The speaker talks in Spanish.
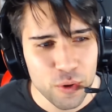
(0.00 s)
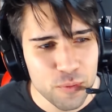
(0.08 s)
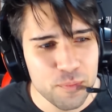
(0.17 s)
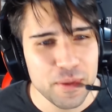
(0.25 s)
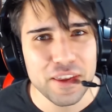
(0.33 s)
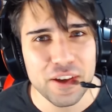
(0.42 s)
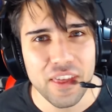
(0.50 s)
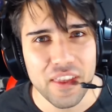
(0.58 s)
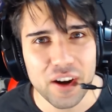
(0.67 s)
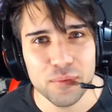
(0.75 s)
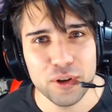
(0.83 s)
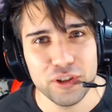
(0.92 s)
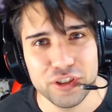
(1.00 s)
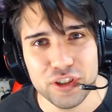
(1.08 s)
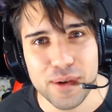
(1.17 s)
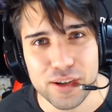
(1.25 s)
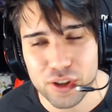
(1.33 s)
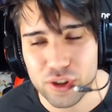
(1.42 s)
un vídeo de Dragon Ball
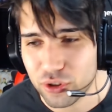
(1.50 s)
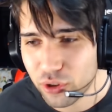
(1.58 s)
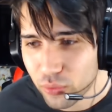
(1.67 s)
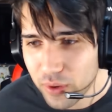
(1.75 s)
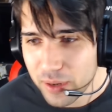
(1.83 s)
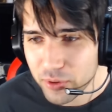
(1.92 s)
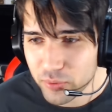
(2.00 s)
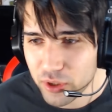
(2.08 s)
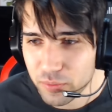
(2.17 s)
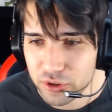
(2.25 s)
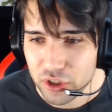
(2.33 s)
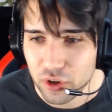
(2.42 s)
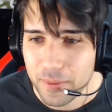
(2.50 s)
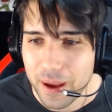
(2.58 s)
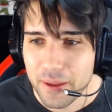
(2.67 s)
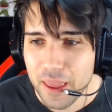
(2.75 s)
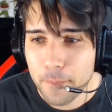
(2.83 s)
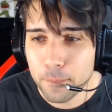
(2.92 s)
Xenoverse 2, con lo cual, pues bueno, pues digo, va,
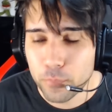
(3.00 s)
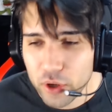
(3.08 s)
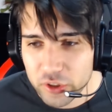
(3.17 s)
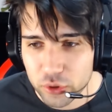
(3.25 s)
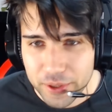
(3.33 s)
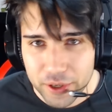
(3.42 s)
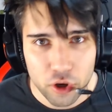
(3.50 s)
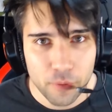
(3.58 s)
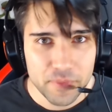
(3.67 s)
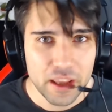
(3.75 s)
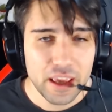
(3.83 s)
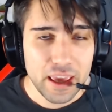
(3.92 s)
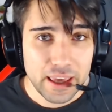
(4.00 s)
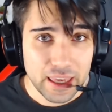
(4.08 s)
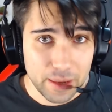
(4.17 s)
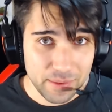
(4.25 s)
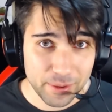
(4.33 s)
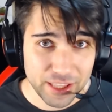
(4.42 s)
voy a subirlo que
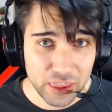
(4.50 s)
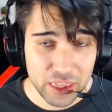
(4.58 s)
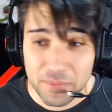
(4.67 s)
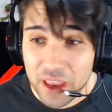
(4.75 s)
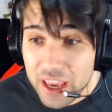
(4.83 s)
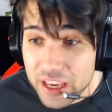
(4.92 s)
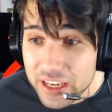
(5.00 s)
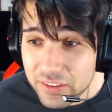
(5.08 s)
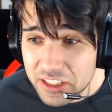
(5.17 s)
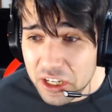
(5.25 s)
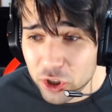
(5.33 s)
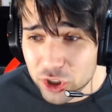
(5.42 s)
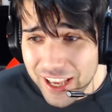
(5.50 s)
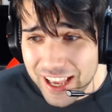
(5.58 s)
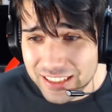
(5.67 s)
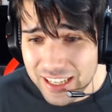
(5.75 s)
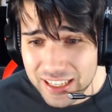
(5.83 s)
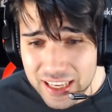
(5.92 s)
me apetece. Y nada chicos,
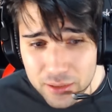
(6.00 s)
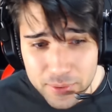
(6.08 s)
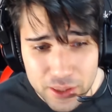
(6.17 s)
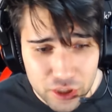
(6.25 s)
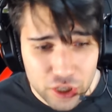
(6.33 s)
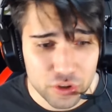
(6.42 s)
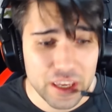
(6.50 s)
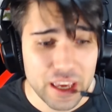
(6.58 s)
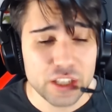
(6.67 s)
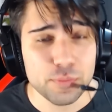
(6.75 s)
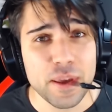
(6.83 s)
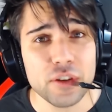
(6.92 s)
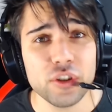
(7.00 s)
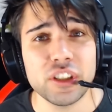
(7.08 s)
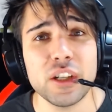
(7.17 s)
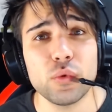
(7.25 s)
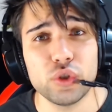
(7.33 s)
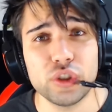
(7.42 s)
hasta aquí el vídeo de hoy. Espero que os
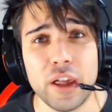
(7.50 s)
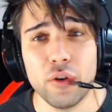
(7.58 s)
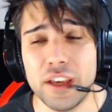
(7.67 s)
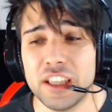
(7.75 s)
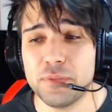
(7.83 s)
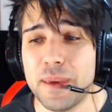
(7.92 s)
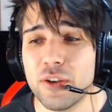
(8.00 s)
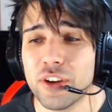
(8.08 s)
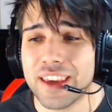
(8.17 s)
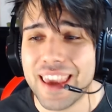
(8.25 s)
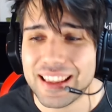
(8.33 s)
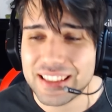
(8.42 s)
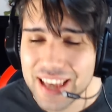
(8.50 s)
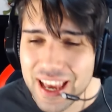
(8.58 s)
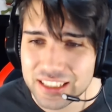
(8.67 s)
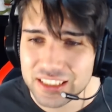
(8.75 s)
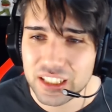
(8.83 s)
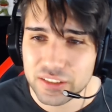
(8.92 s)
haya gustado, espero que
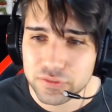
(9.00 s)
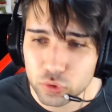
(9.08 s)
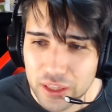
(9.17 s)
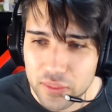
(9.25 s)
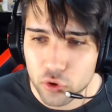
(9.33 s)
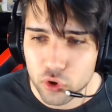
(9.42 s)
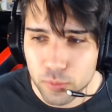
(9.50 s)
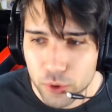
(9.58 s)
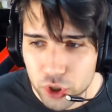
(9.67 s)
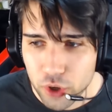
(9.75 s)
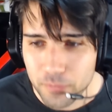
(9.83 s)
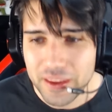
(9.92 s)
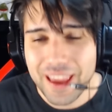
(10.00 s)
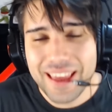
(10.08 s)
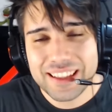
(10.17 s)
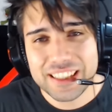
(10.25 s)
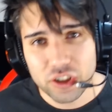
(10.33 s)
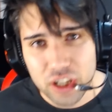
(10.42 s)
hayáis disfrutado como yo.
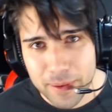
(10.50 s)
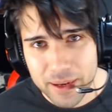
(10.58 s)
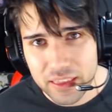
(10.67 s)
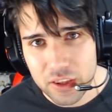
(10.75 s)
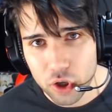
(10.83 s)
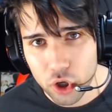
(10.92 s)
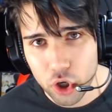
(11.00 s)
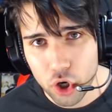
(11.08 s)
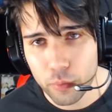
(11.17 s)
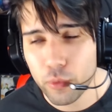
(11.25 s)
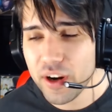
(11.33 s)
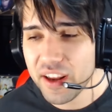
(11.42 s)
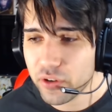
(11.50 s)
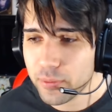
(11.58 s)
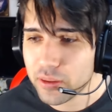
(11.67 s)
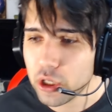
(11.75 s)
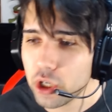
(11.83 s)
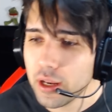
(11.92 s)
Si os ha parecido buena
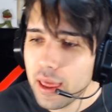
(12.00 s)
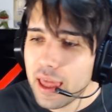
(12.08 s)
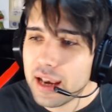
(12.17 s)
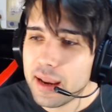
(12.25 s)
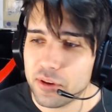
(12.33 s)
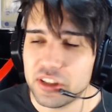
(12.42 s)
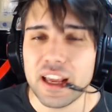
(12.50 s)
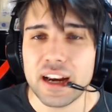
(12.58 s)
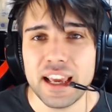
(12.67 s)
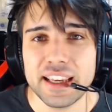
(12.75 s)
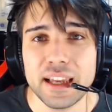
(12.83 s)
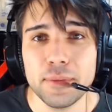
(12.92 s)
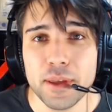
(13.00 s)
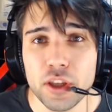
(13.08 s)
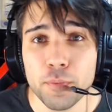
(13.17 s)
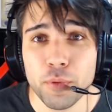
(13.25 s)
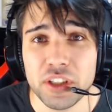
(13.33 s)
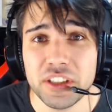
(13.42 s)
información, le podéis dar like al
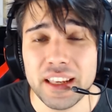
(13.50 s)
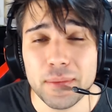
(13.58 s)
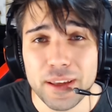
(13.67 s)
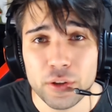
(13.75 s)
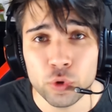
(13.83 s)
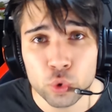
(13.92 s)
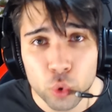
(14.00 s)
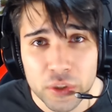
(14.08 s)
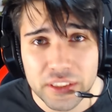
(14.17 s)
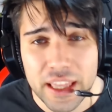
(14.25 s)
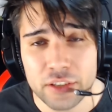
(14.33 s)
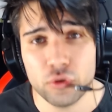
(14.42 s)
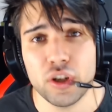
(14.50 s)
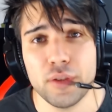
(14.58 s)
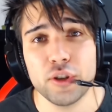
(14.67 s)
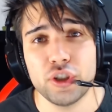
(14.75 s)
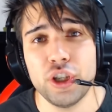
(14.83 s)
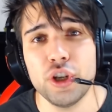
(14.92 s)
vídeo, podéis seguirme en Twitter,
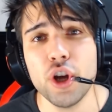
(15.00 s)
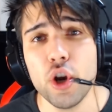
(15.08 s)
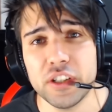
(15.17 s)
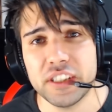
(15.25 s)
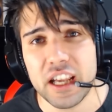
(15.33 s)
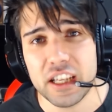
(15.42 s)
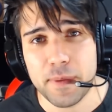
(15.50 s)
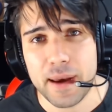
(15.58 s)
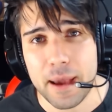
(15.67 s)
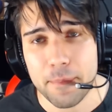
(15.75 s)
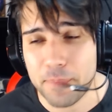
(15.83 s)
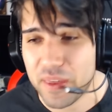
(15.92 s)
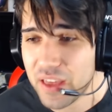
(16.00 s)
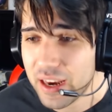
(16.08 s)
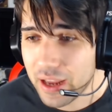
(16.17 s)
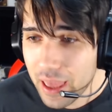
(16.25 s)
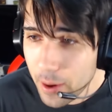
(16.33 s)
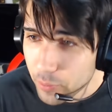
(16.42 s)
suscribiros si no lo estáis para empezar
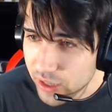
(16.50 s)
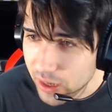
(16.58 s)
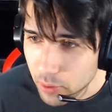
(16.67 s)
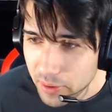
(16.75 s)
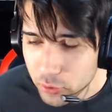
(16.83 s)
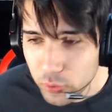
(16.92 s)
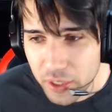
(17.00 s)
pues la nueva aventura en